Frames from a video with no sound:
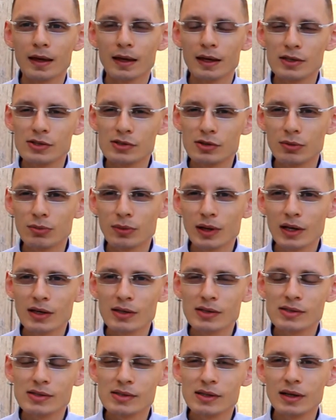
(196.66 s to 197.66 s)
Jest to
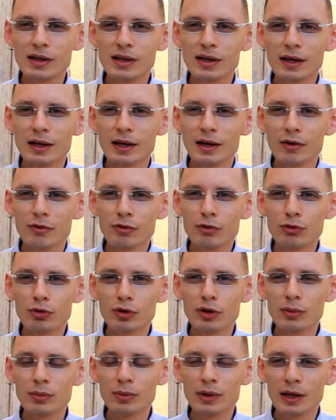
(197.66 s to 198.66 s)
miejsce, w
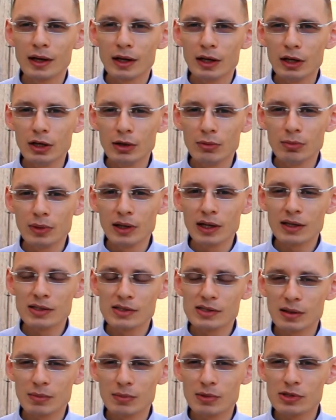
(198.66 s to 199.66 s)
którym i my
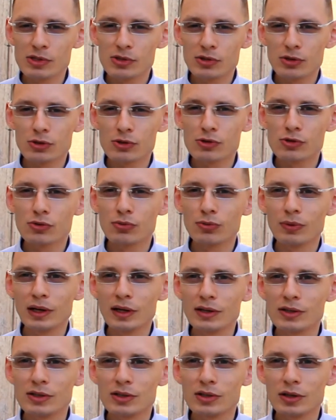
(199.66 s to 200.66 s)
chcemy
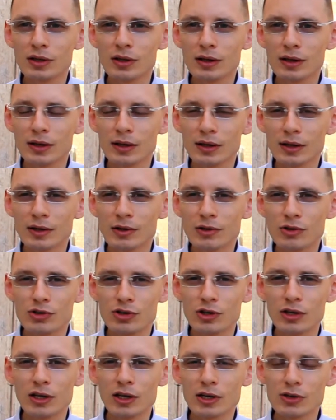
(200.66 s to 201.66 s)
zrozumieć,
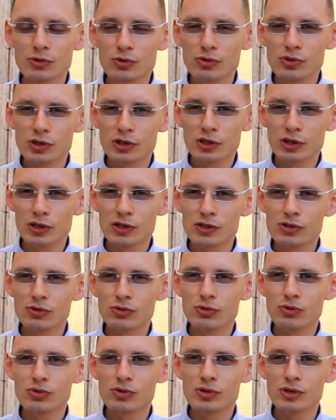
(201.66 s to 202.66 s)
że Jezus
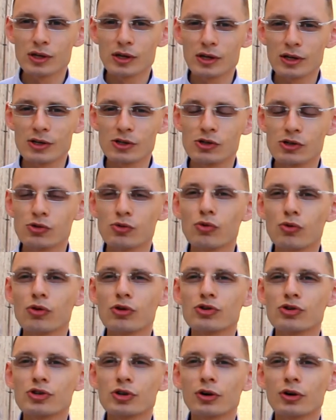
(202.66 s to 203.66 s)
Chrystus
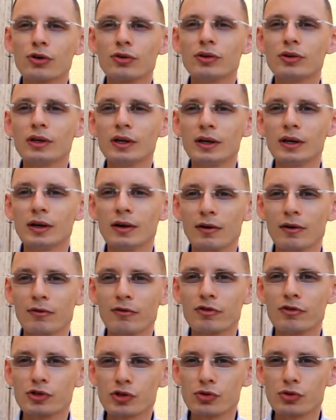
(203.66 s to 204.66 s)
złożony
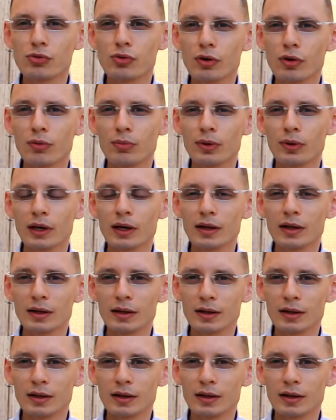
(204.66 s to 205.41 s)
w żłobie